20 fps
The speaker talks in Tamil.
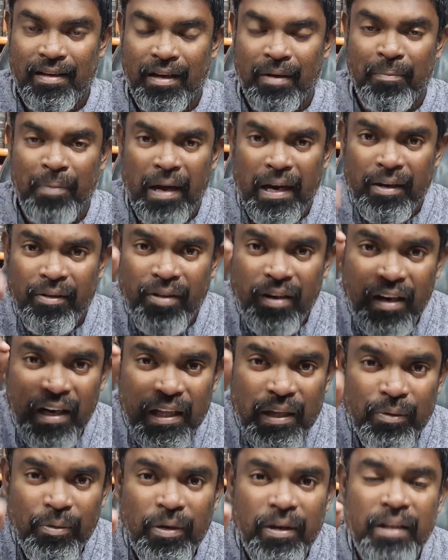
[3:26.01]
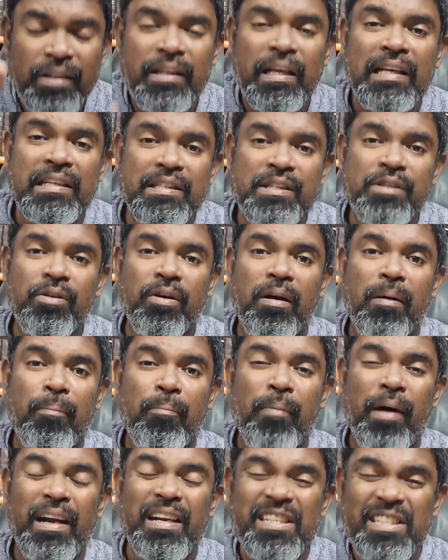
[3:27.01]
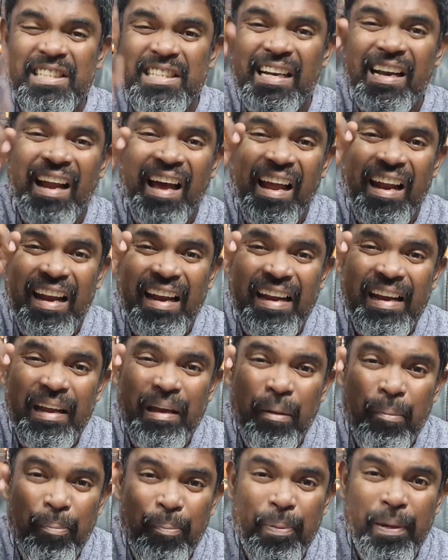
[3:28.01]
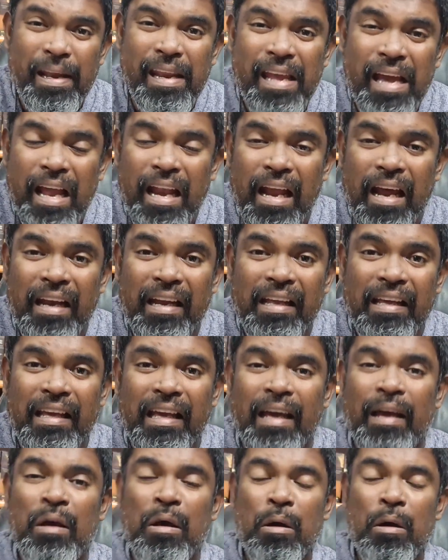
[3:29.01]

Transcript: அன்பானவர்களே இதை ஒன்றை தெரிஞ்சுக்கோங்க மனுஷனால் நீங்கள் பெரிய ஆனீங்க